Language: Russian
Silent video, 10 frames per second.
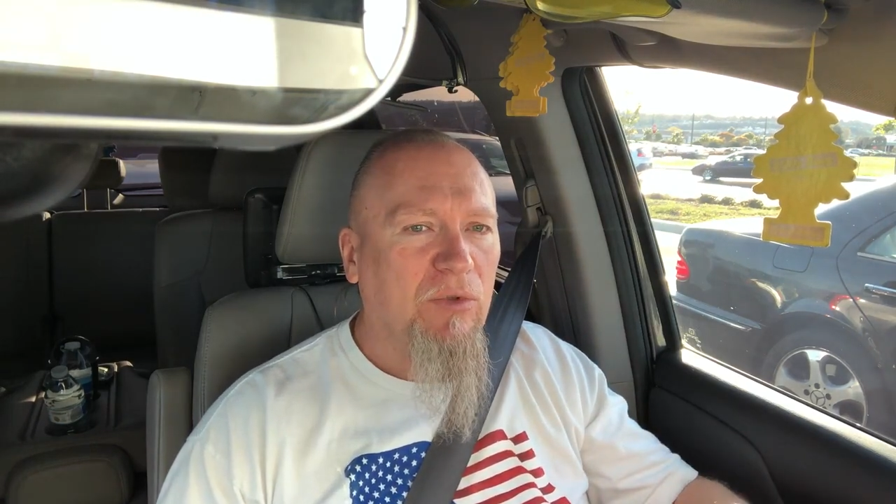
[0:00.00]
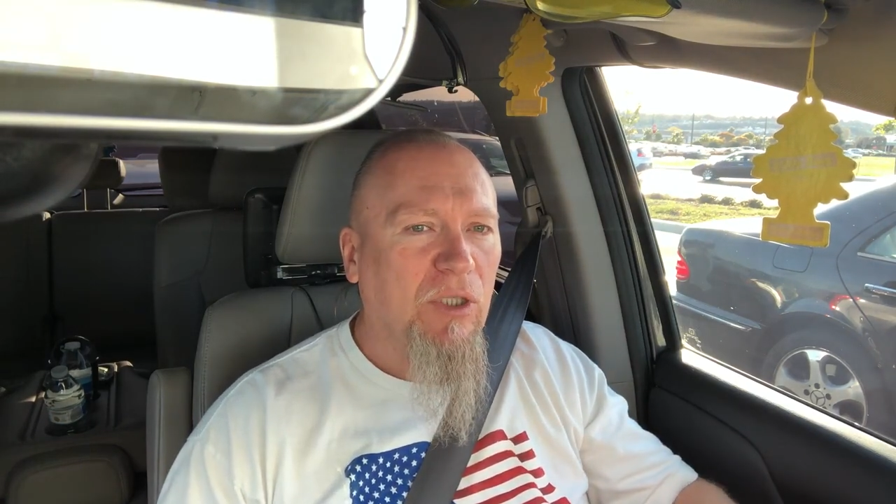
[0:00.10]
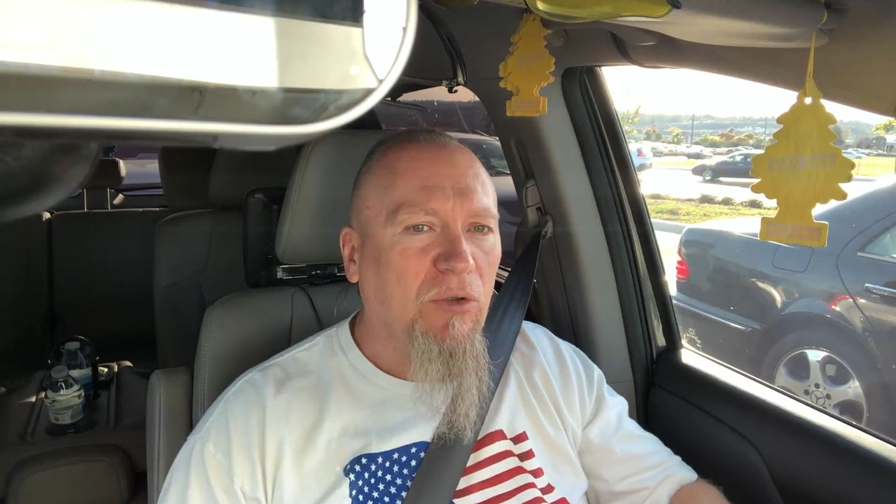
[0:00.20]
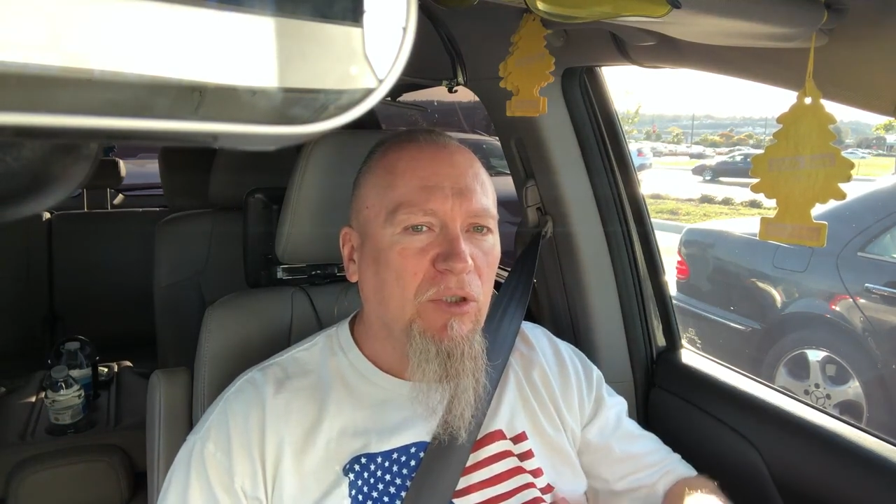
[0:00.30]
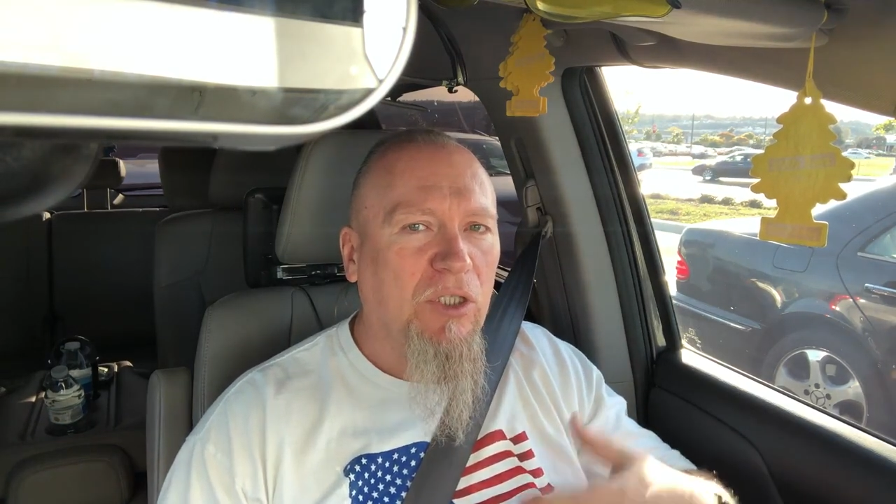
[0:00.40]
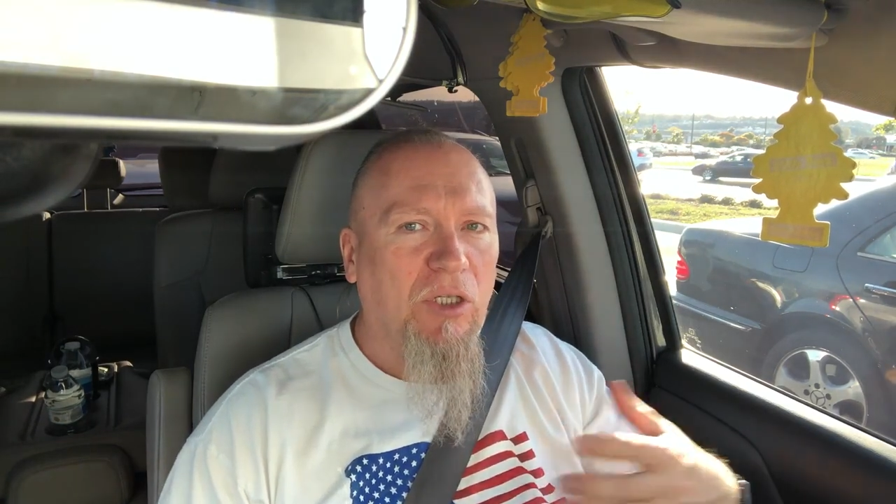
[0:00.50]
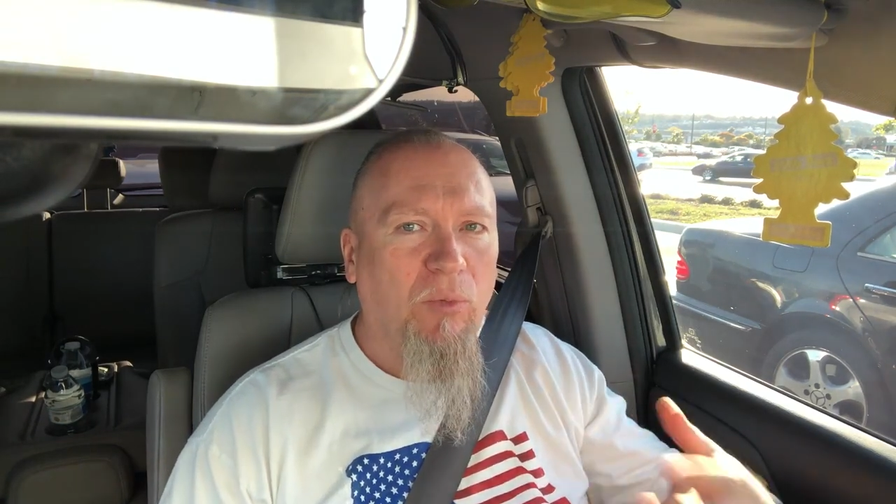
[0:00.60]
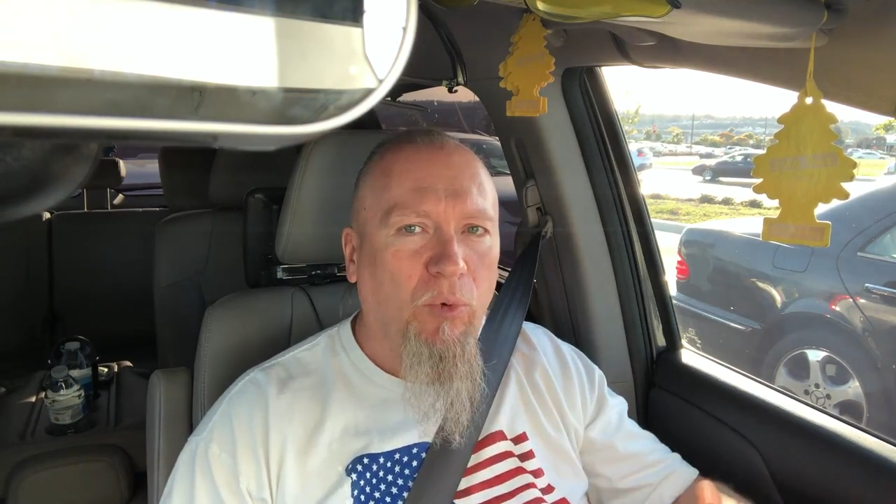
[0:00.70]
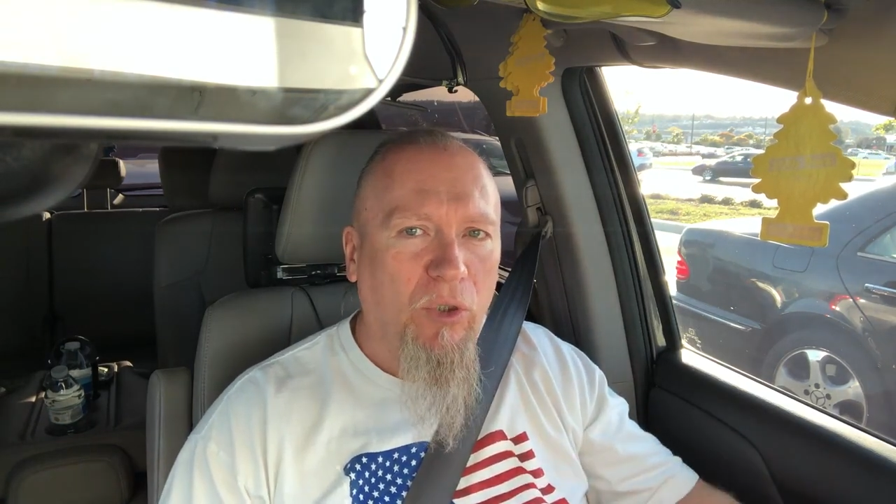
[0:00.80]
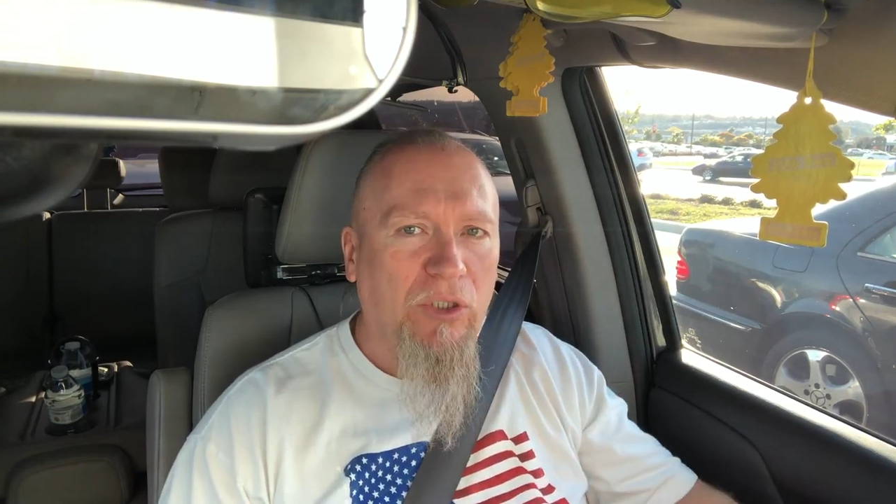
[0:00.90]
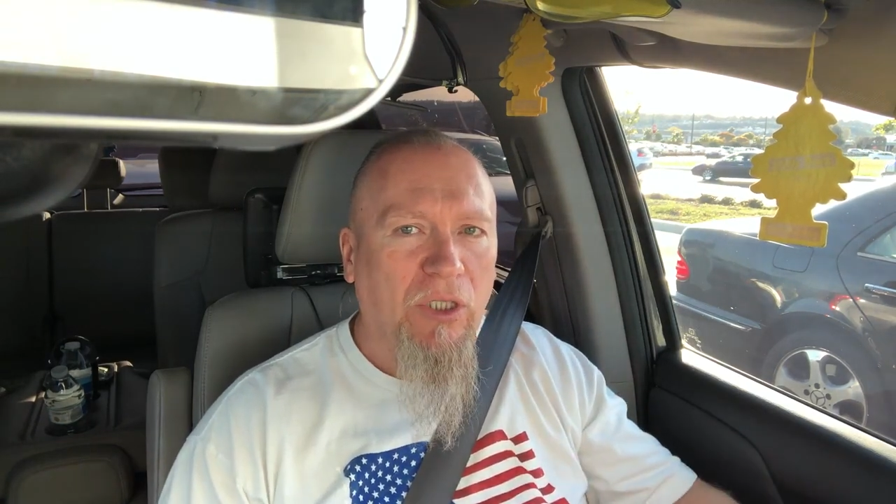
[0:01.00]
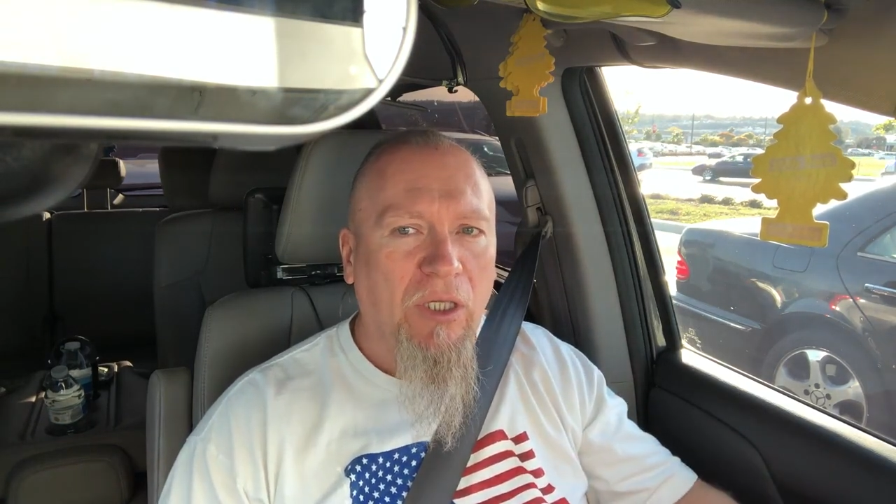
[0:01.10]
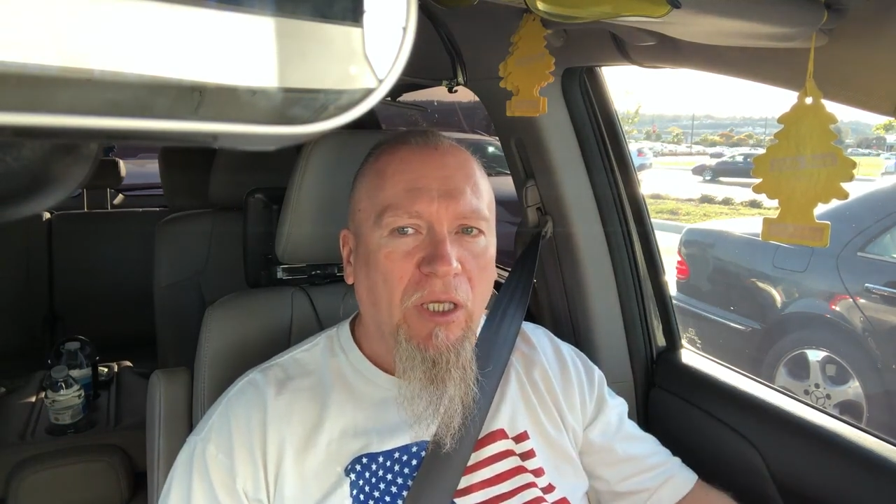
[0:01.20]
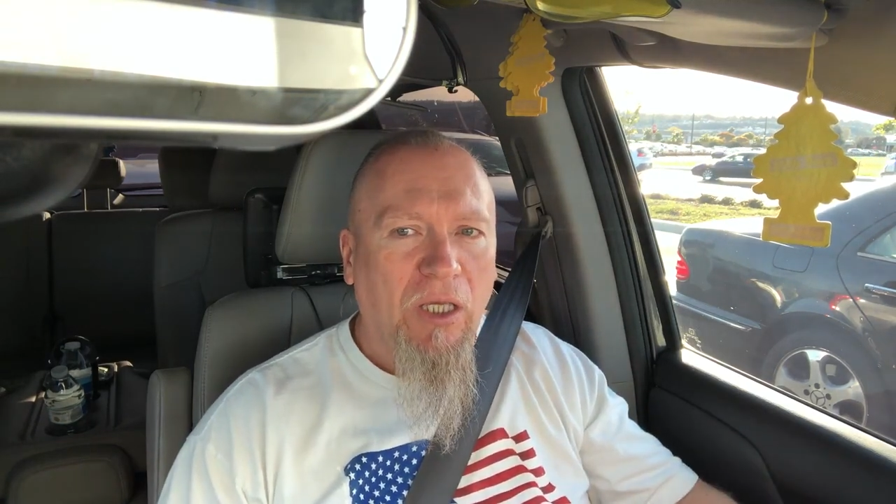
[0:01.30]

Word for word: узнаешь о них больше –